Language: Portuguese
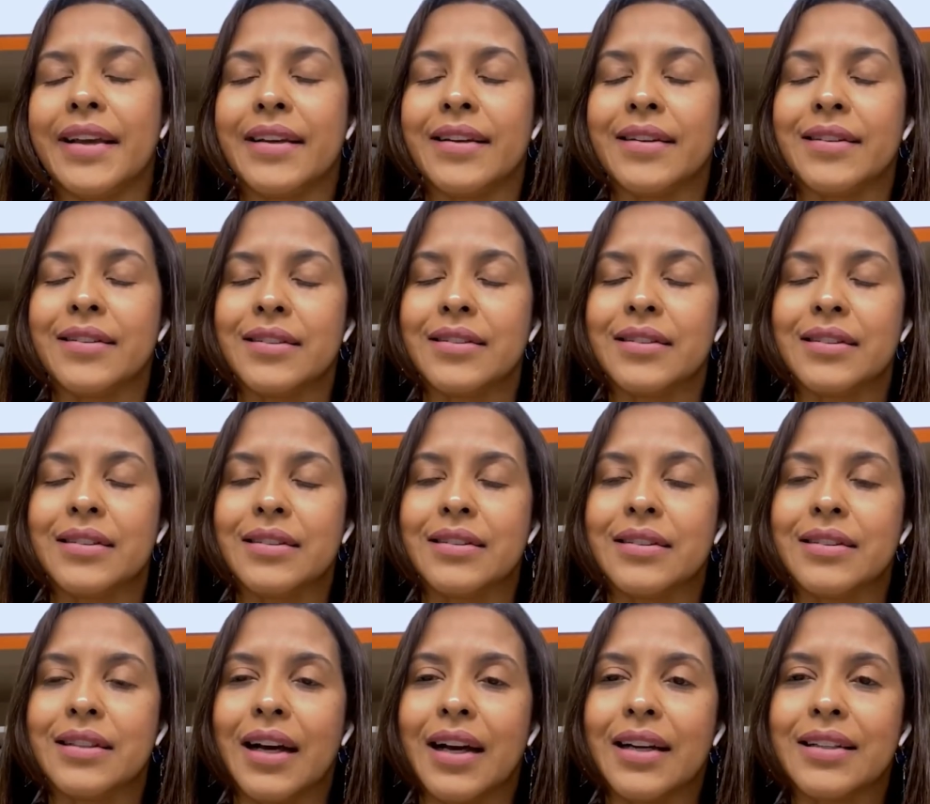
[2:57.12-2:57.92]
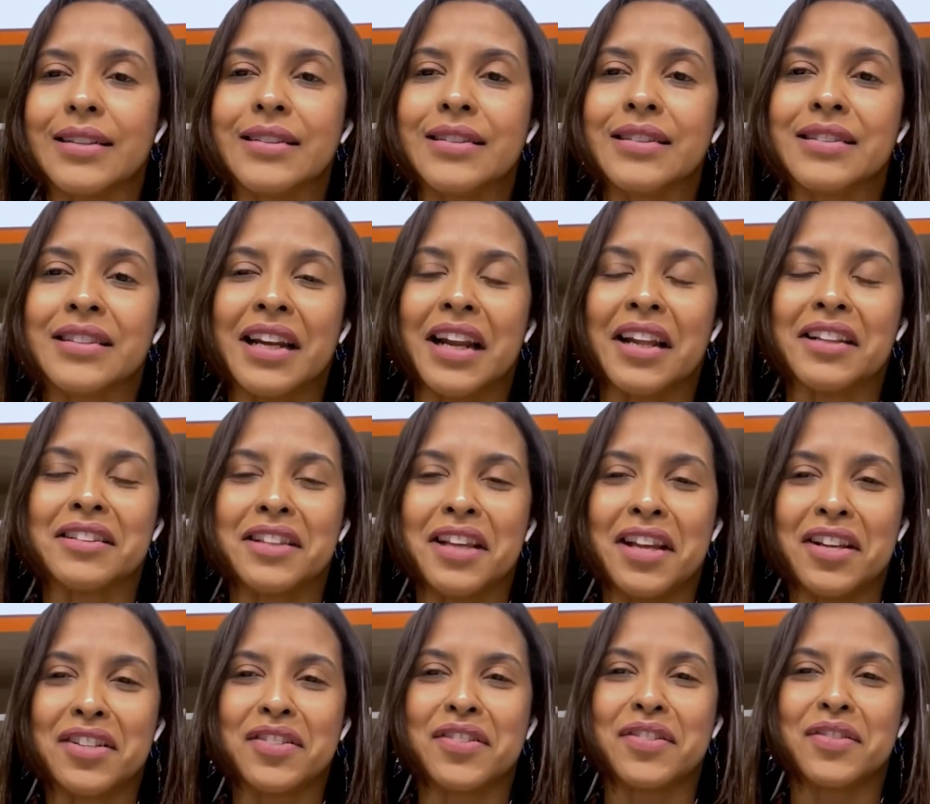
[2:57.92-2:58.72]
Bem, as
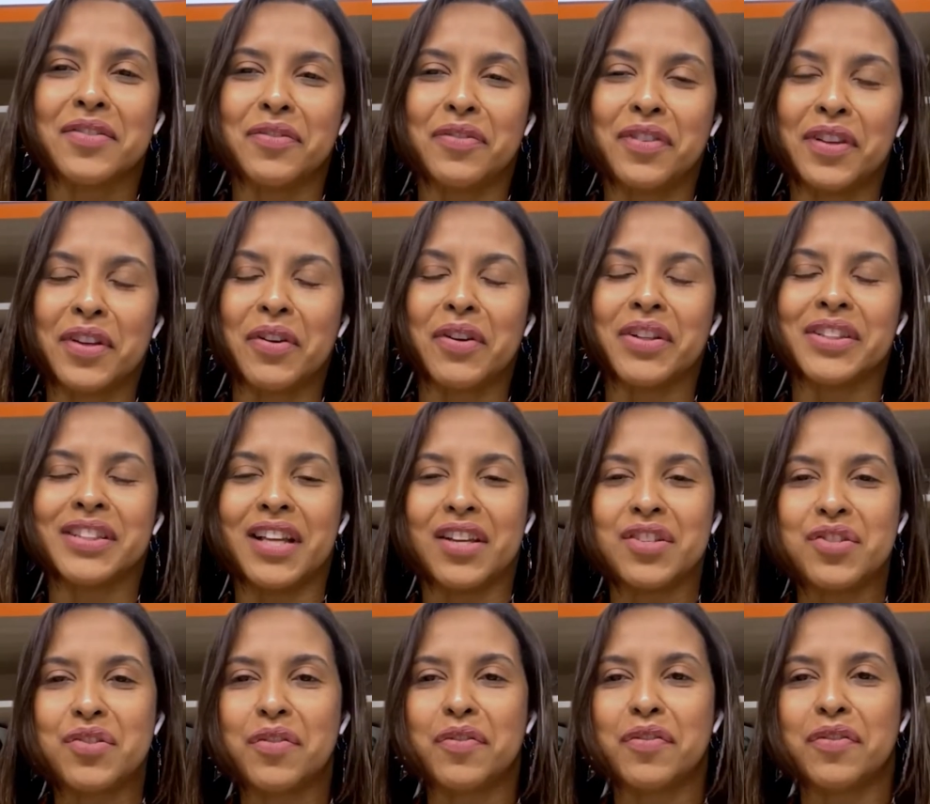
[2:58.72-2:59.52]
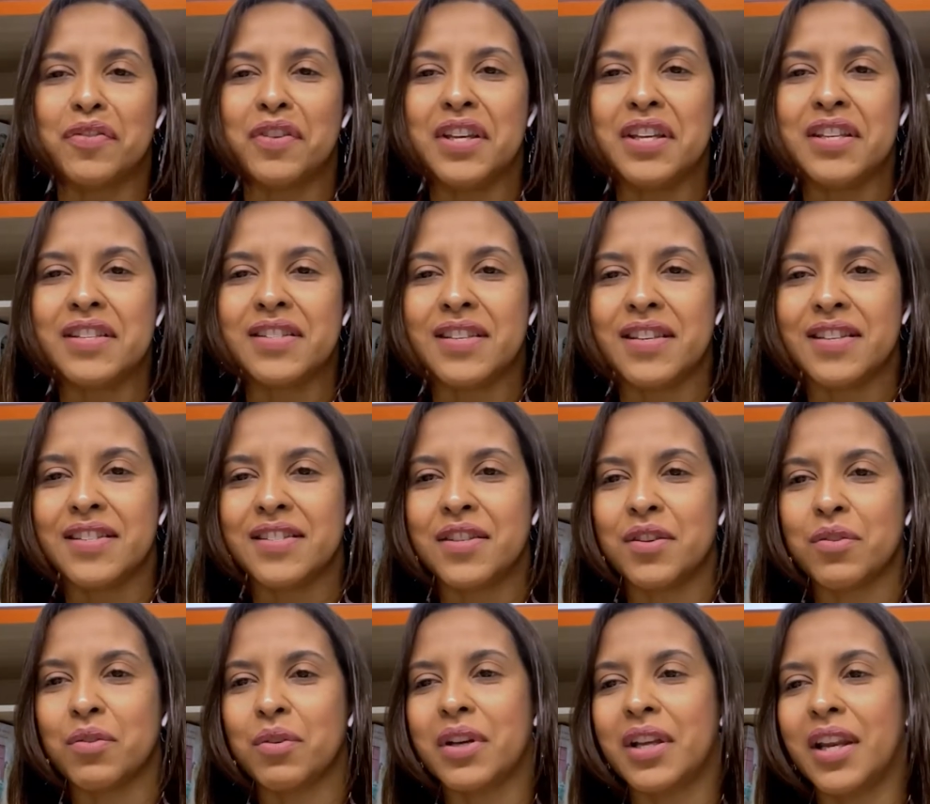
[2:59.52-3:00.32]
estratégias ficam até
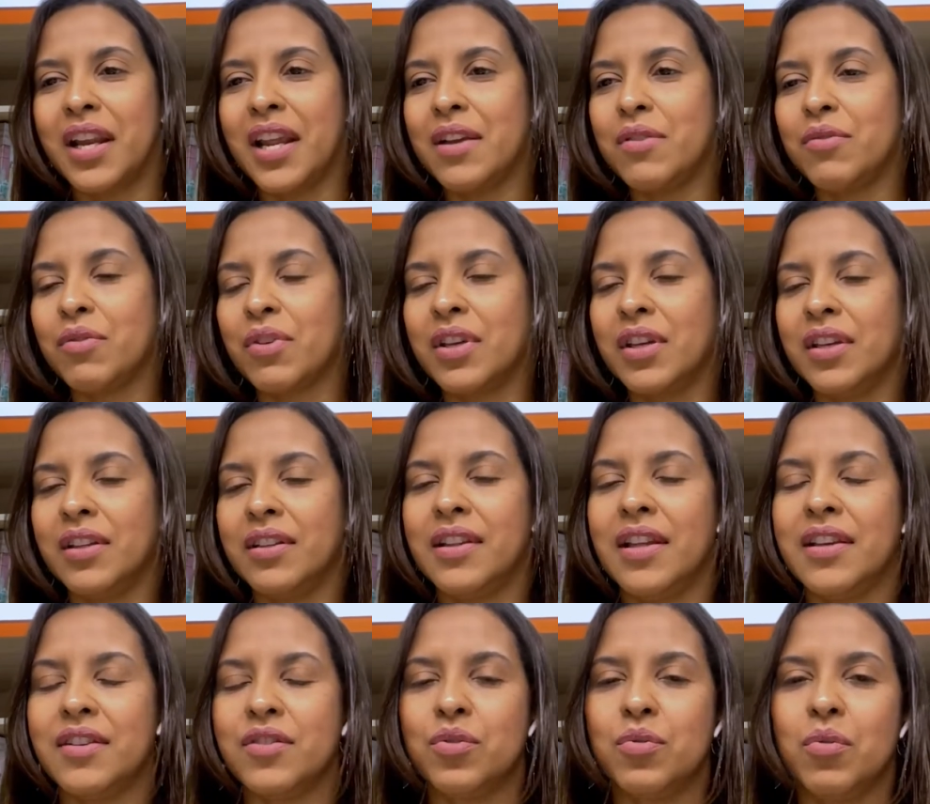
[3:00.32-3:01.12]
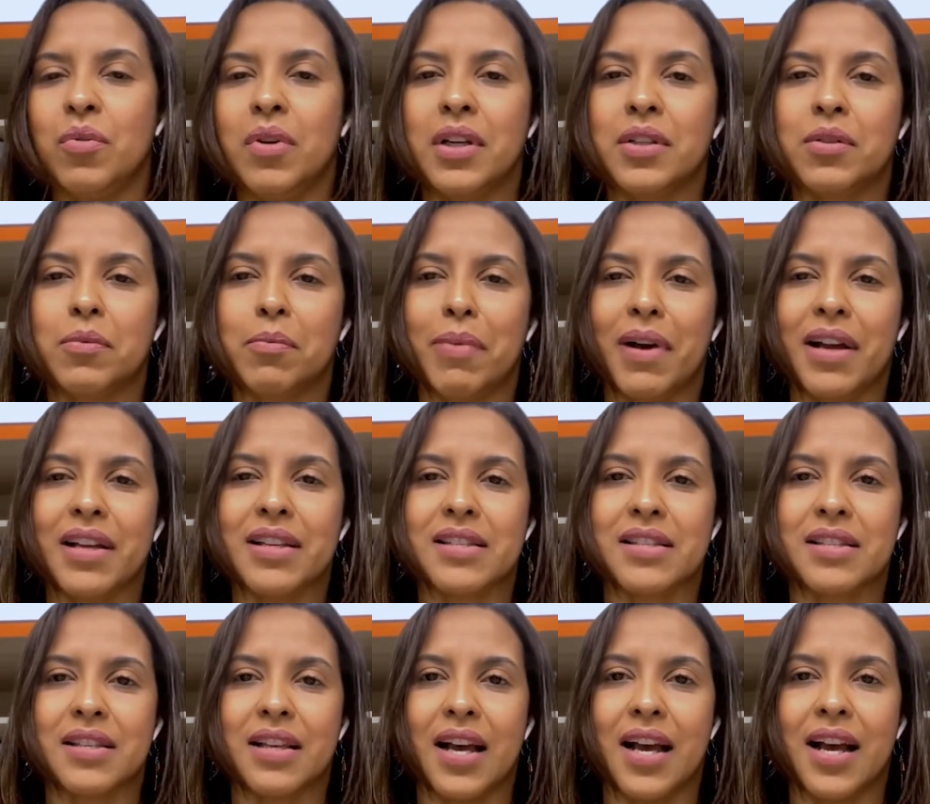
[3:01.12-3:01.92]
difíceis e eu creio que desde o
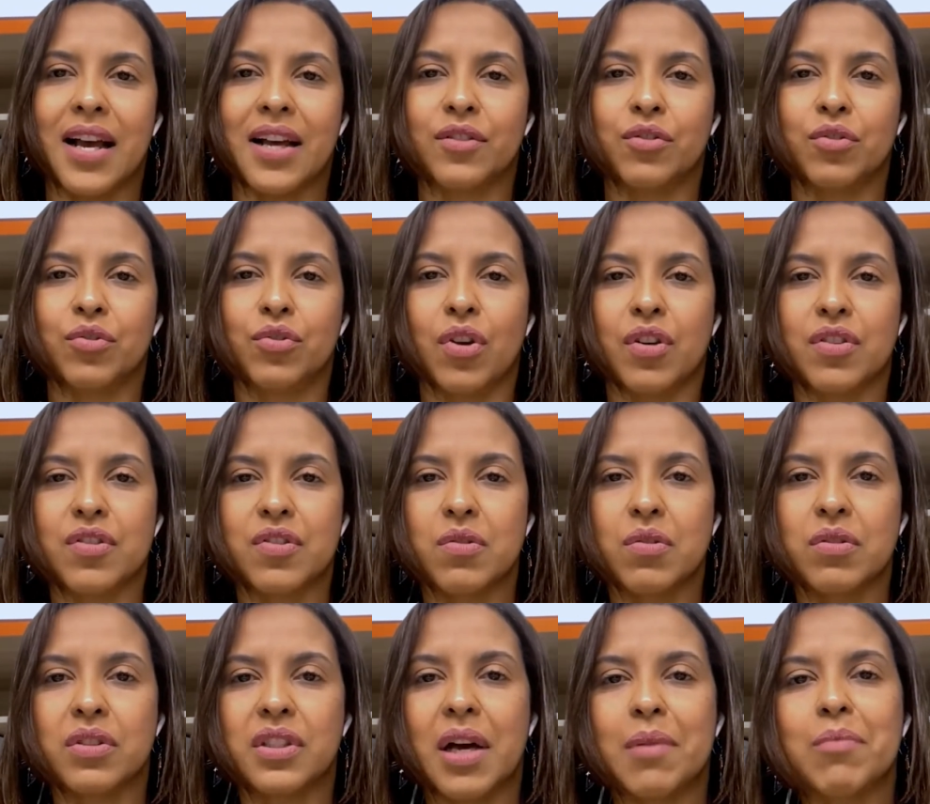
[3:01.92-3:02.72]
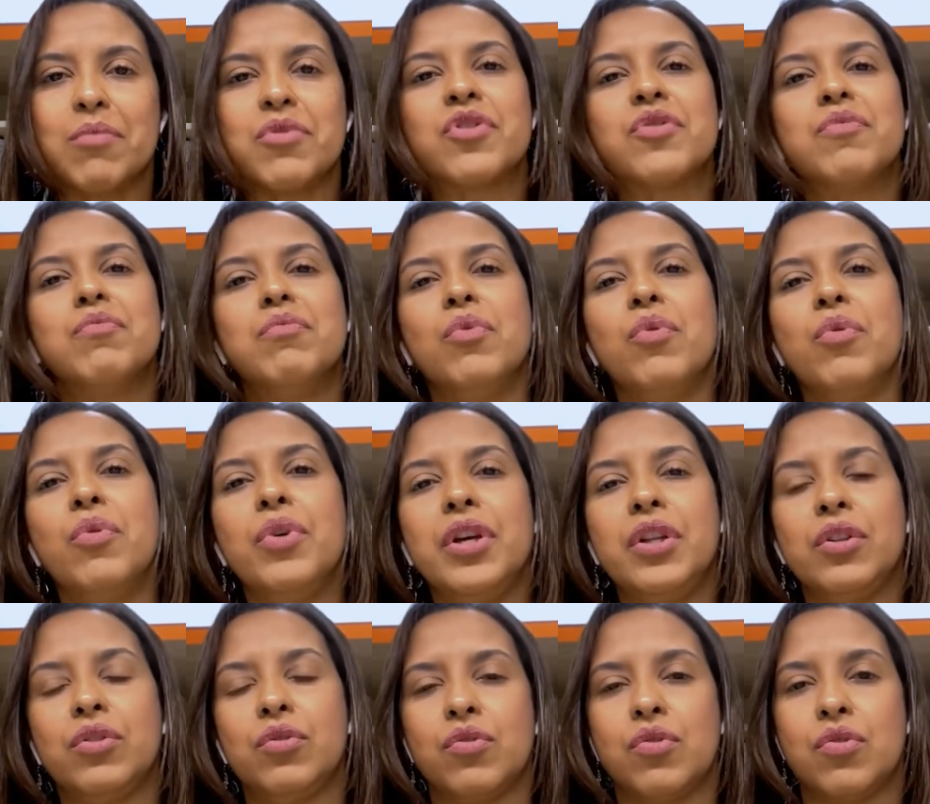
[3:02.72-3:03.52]
ano passado nós
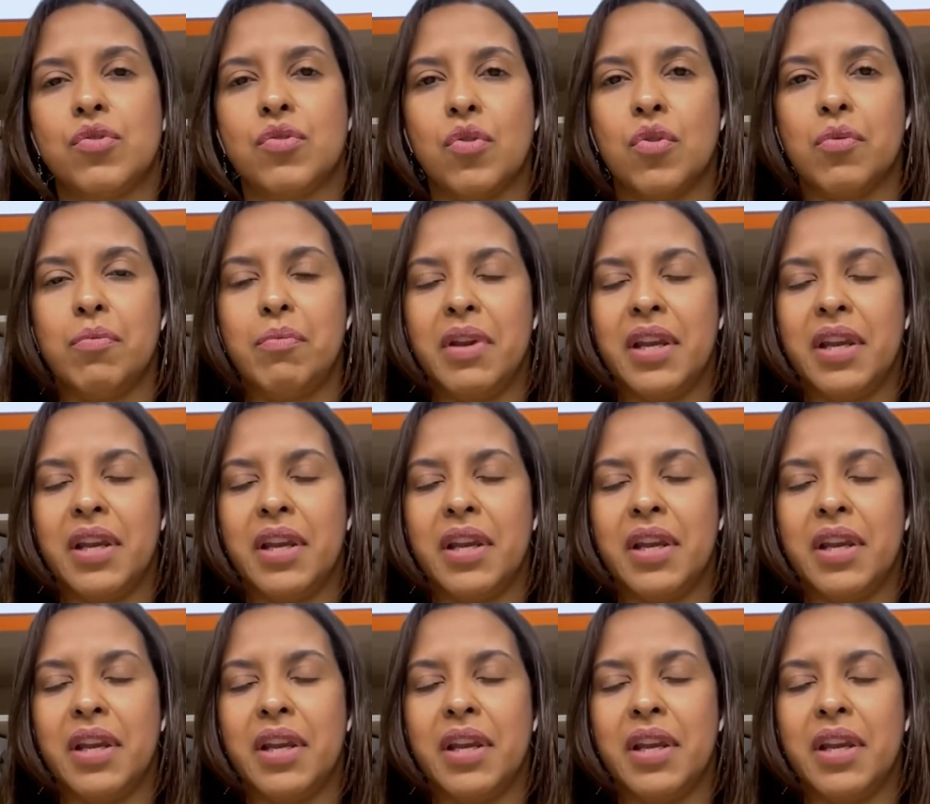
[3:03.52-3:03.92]
lutamos muito